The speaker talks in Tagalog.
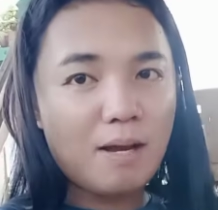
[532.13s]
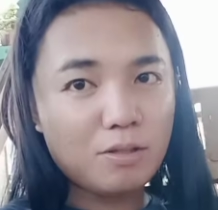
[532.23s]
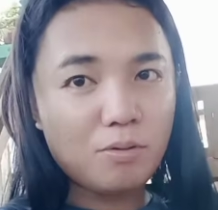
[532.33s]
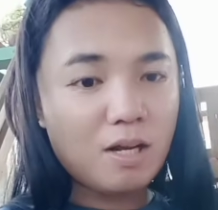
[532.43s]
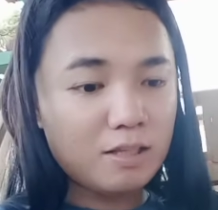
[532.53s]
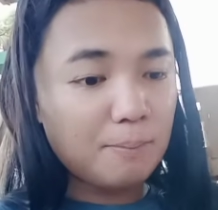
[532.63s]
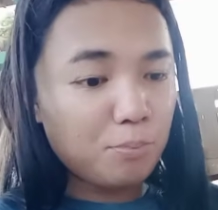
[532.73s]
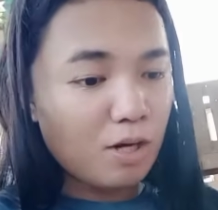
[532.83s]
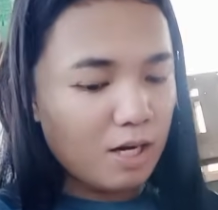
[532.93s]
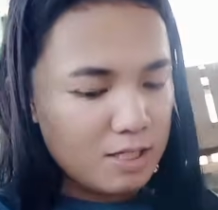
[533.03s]
Ito lang ang
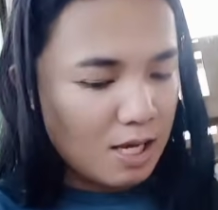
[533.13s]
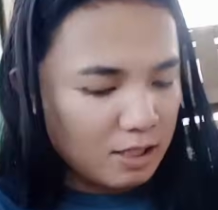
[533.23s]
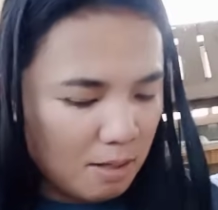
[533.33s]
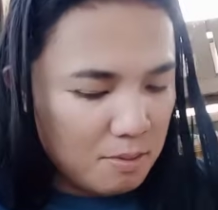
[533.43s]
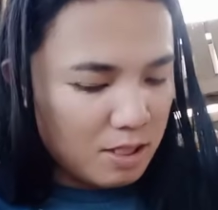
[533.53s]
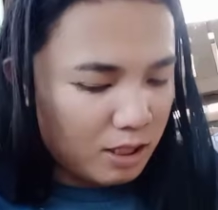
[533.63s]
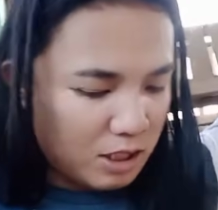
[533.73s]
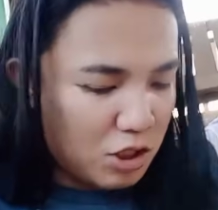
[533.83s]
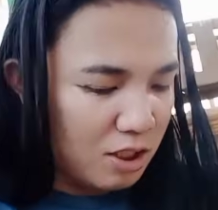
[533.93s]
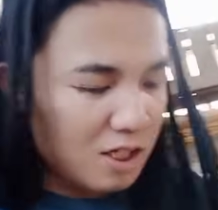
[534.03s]
temporary sahig namin sa
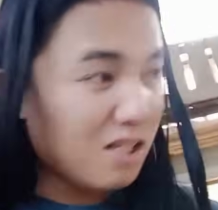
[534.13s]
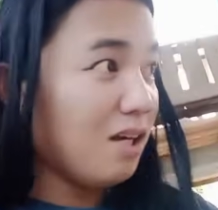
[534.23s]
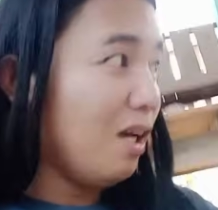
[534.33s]
kitchen kasi